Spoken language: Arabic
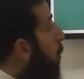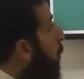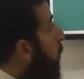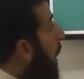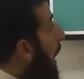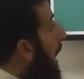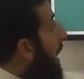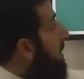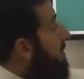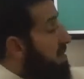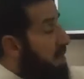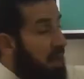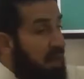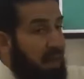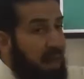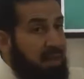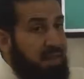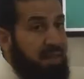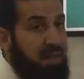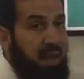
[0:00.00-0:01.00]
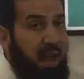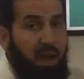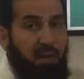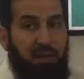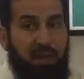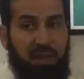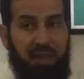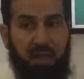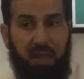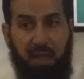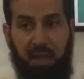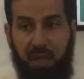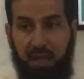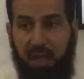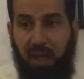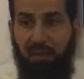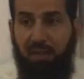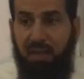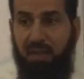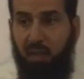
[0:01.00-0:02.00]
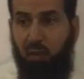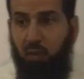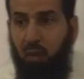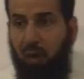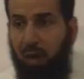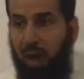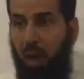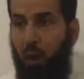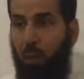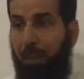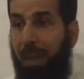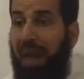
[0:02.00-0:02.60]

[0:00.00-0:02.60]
وعكس الكسر الفتح كيف ستقرا